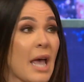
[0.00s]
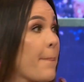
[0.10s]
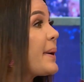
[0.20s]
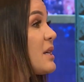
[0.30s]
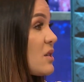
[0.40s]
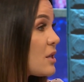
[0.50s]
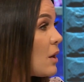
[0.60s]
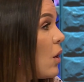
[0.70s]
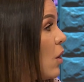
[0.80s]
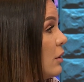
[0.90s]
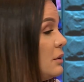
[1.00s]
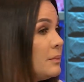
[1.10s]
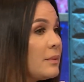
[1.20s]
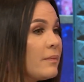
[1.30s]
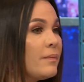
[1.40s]
depresión. es
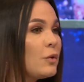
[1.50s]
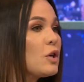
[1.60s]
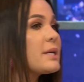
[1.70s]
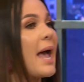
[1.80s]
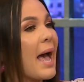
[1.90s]
normal. Entonces,